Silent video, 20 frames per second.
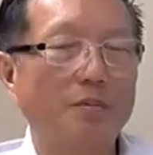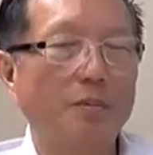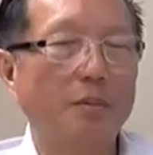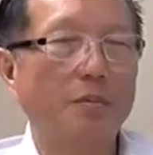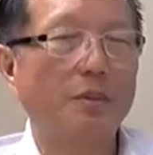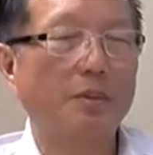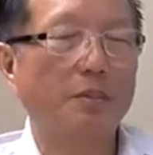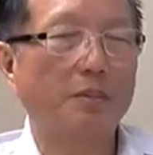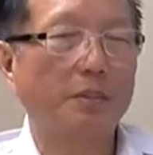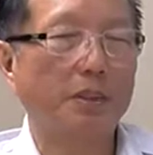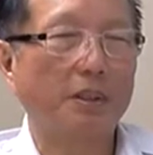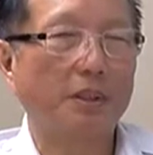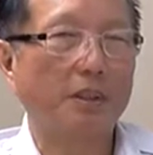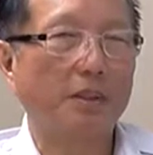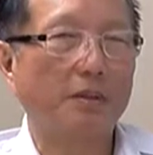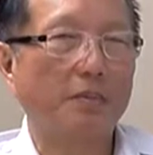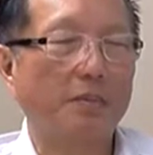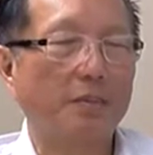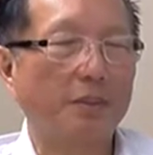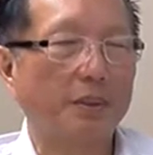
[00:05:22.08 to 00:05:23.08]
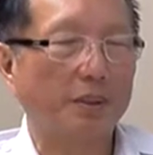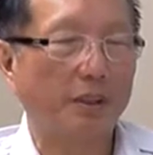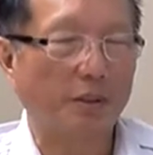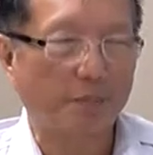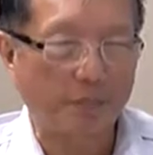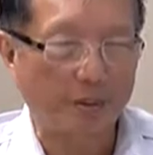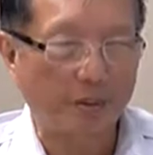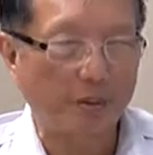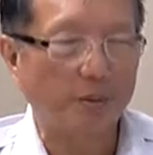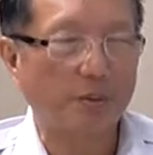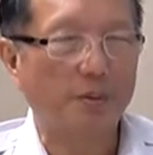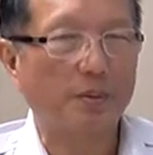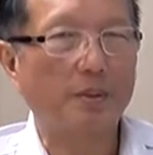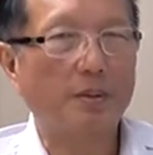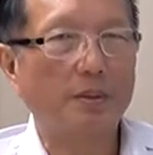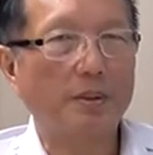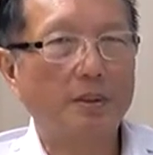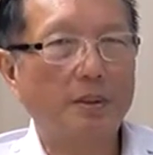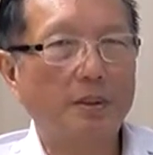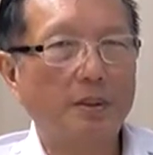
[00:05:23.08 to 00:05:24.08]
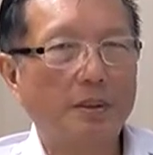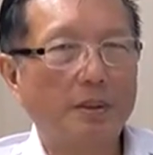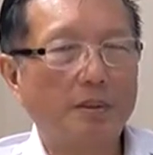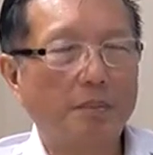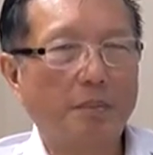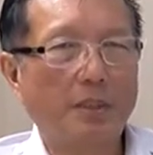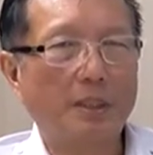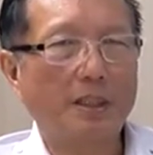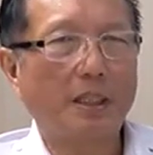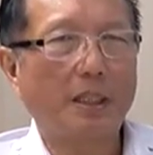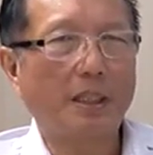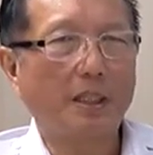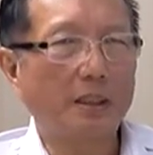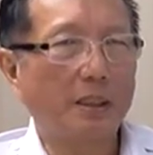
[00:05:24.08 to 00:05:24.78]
uh, kita perlu. Pada